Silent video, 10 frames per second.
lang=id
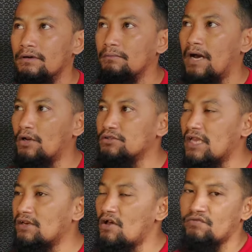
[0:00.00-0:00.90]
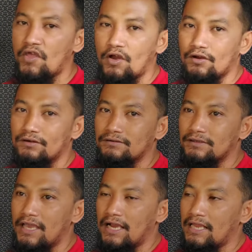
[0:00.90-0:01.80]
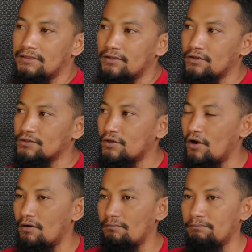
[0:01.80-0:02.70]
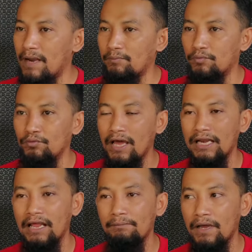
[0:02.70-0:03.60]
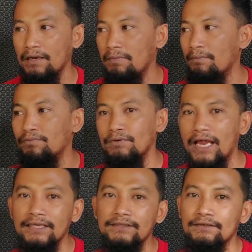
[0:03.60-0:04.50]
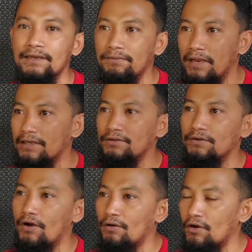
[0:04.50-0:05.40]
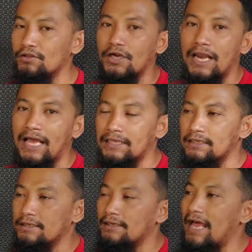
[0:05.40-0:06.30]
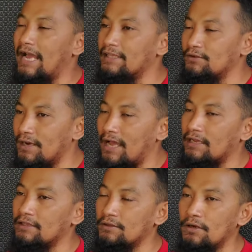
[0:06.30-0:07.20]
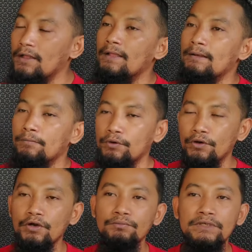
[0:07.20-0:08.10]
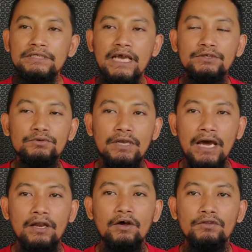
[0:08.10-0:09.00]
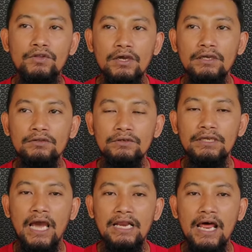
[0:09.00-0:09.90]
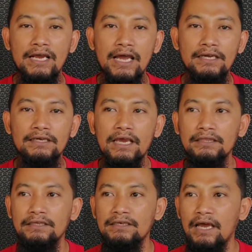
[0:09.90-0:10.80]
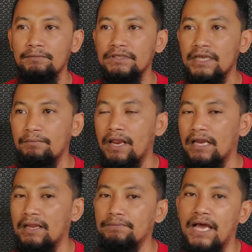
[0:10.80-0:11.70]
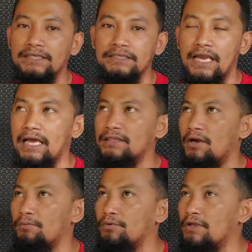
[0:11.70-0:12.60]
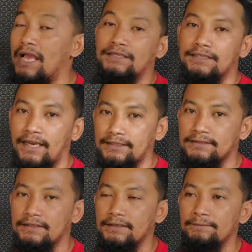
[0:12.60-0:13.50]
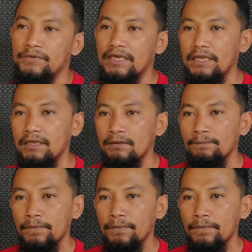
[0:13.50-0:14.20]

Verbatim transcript: barusan rontok, ya kan? Terus kok empat bulan apa lima bulan gitu dia bilang itu kok rontok lagi. Nah itulah itu burung bisa juga rontok itu dikarenakan dia tidak bisa beradaptasi atau burung yang stres. Jadi